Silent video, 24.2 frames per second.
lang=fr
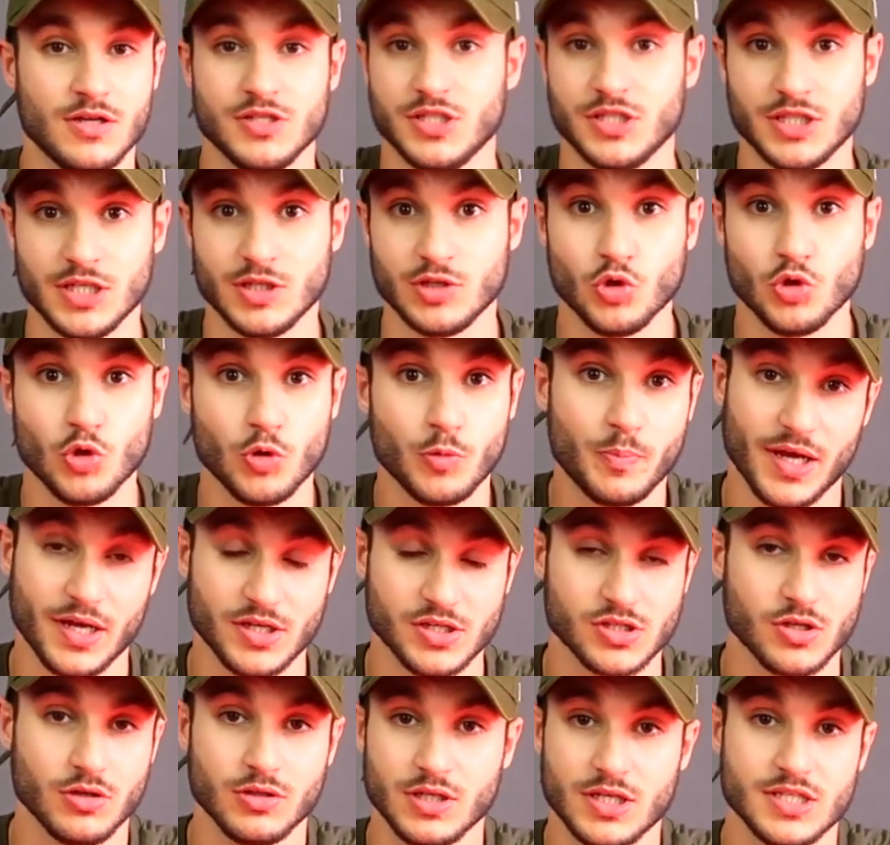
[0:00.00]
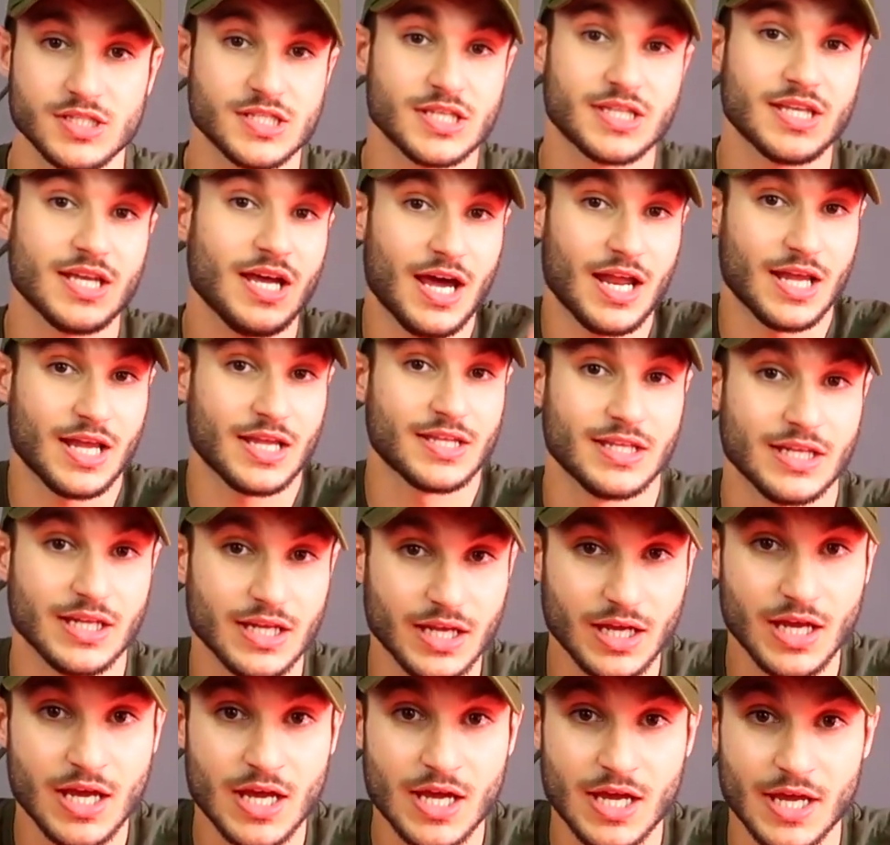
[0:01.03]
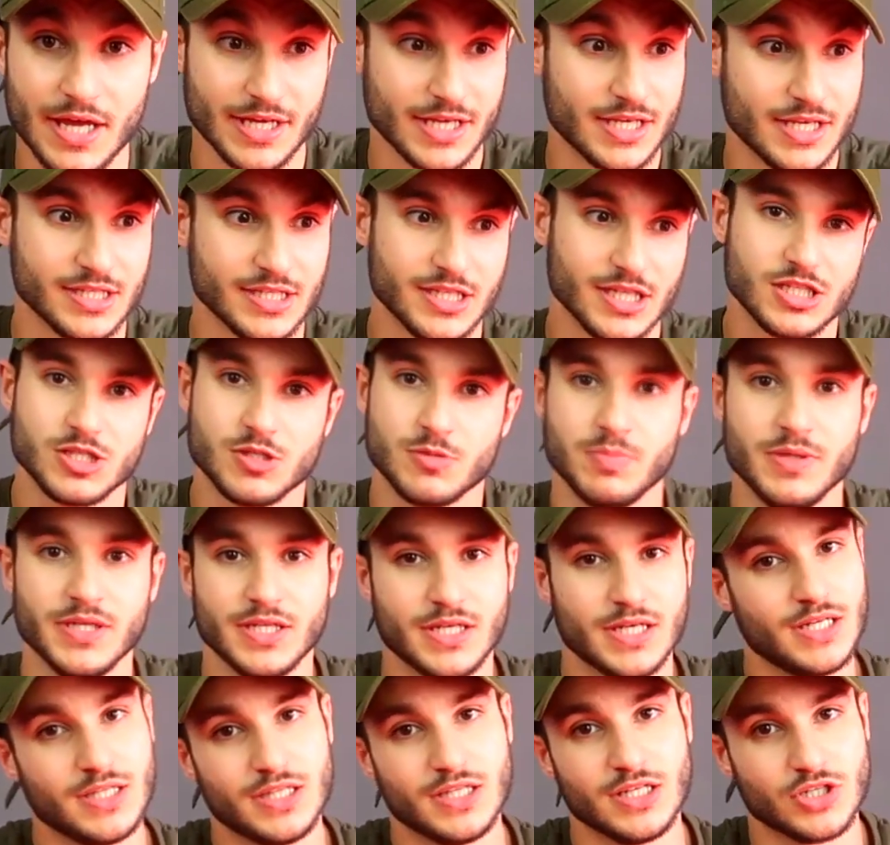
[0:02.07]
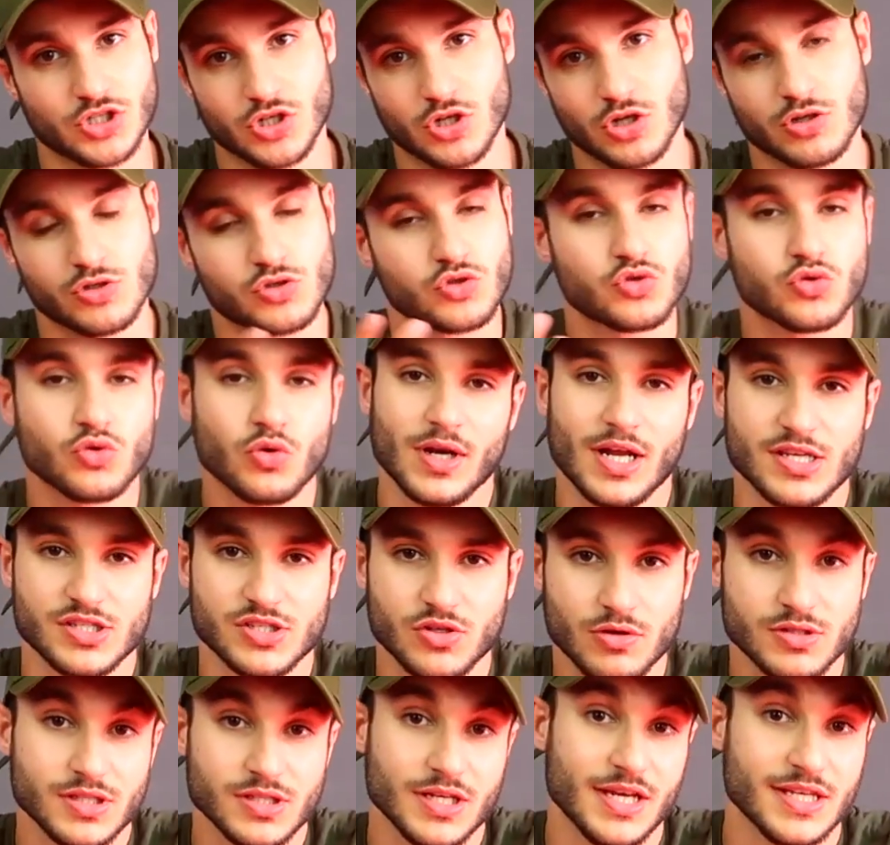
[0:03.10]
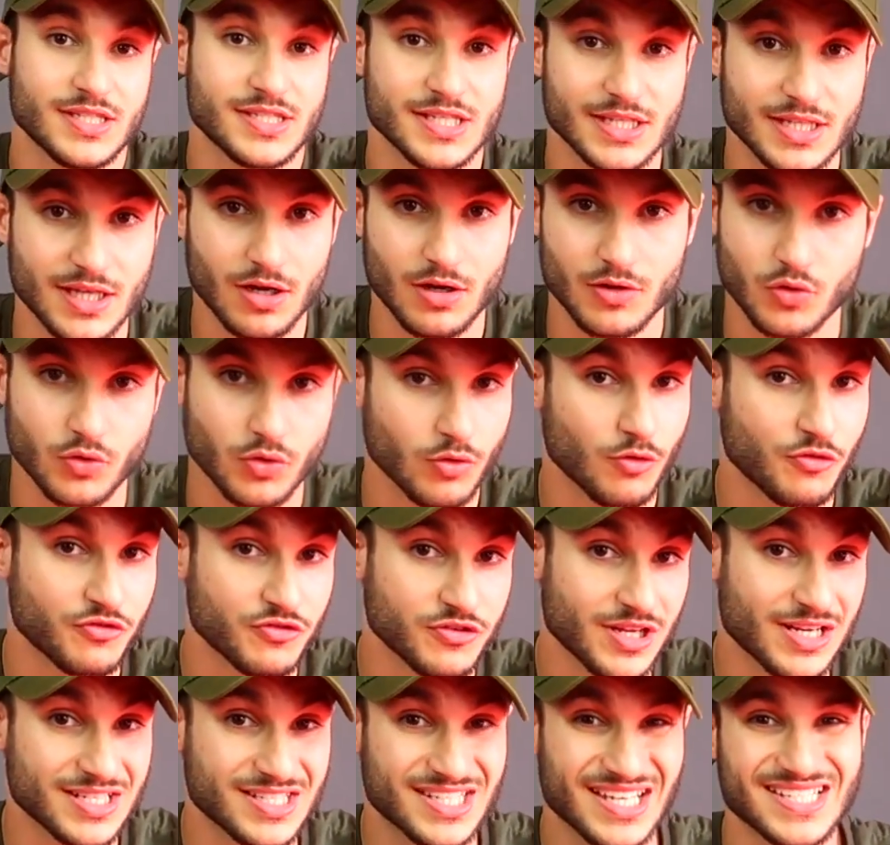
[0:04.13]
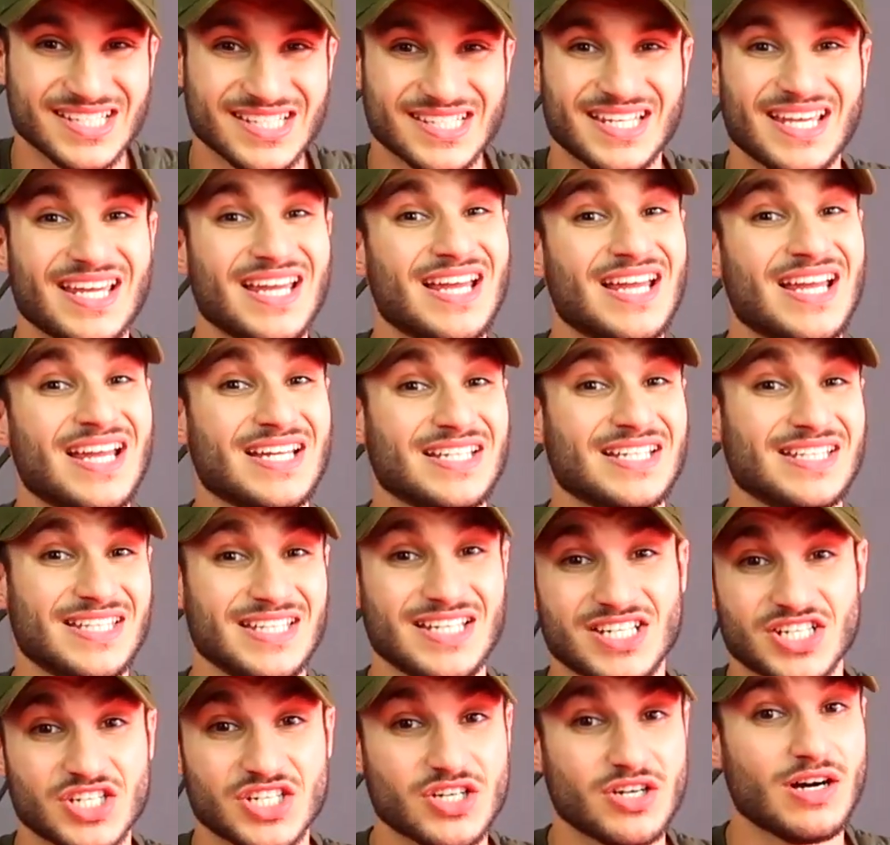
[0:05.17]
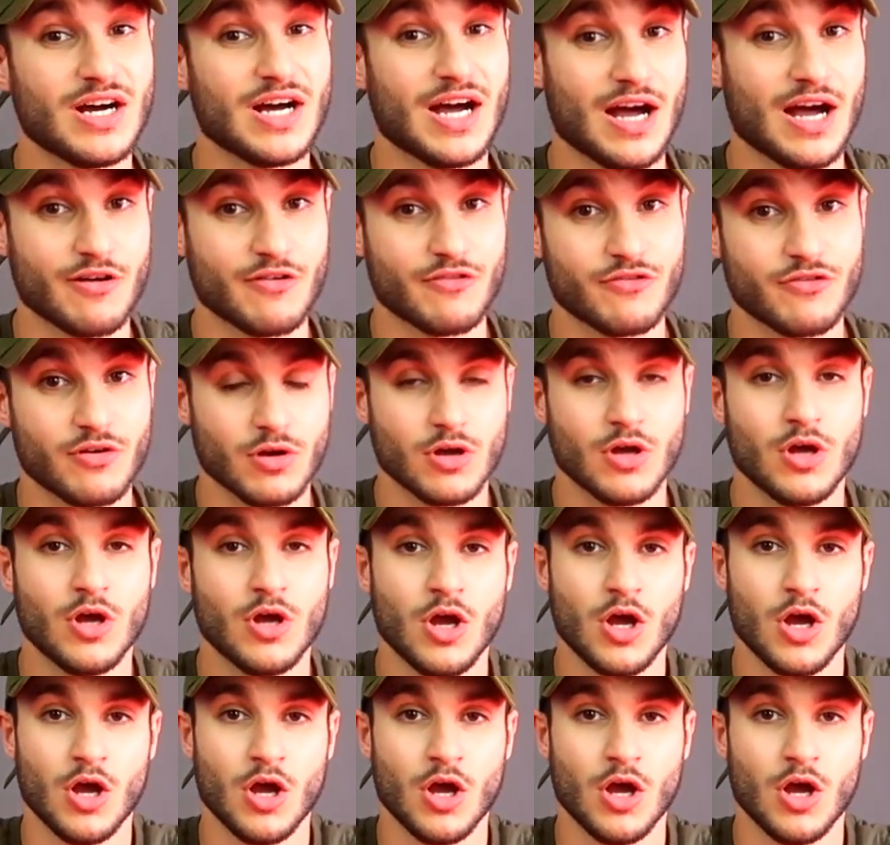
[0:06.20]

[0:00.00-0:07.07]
C'était deux personnes qui étaient à la télé et qui expliquaient des choses sur la science, etc. Donc au final, ça existait déjà avant.